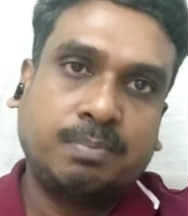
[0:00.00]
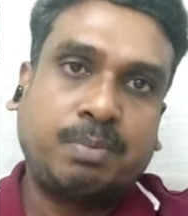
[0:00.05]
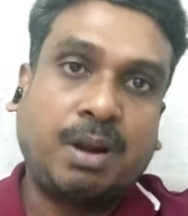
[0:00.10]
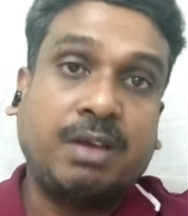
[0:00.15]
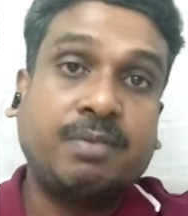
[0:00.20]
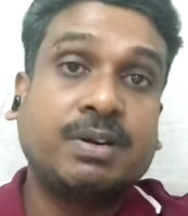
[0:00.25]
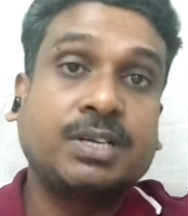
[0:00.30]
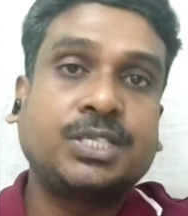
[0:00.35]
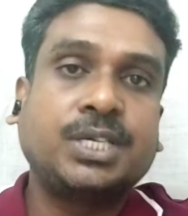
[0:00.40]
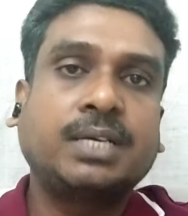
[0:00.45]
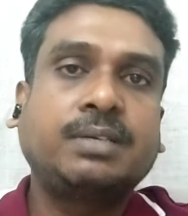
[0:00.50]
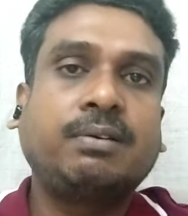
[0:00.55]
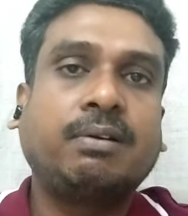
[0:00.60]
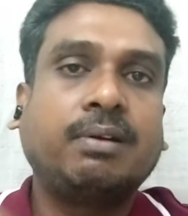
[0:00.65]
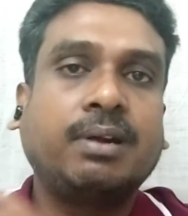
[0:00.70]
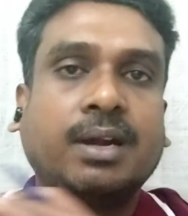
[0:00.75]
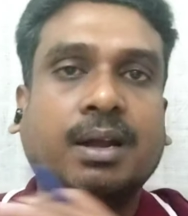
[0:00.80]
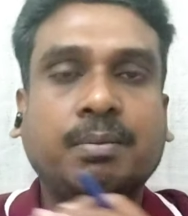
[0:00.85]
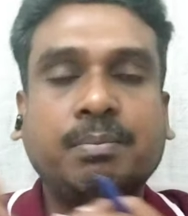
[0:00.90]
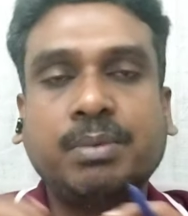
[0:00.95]
பிரைவேட்
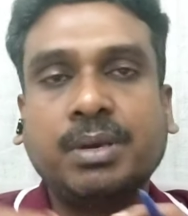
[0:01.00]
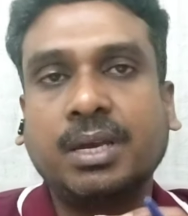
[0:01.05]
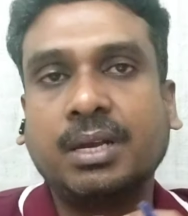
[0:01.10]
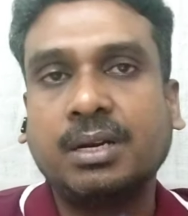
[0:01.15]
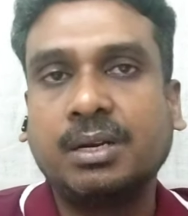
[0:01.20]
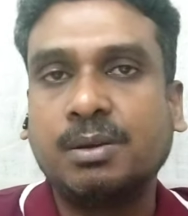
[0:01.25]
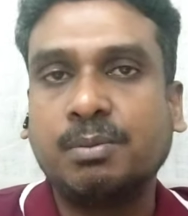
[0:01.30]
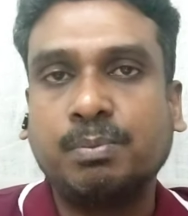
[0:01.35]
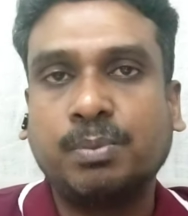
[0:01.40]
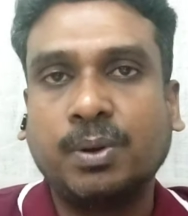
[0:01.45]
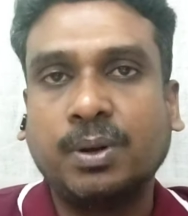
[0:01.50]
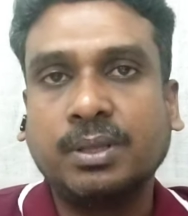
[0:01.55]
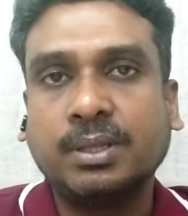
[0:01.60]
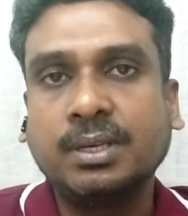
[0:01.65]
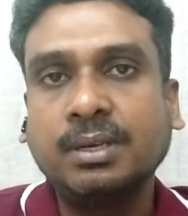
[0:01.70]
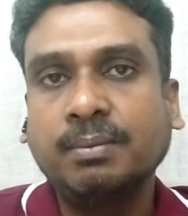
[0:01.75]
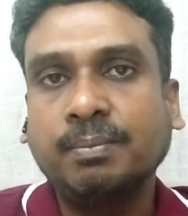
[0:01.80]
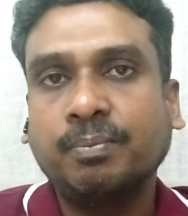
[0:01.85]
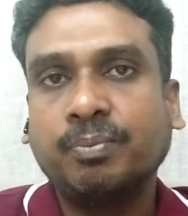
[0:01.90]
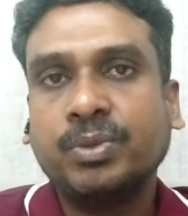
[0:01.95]
செக்டரை நம்பி இருக்கும் பொழுது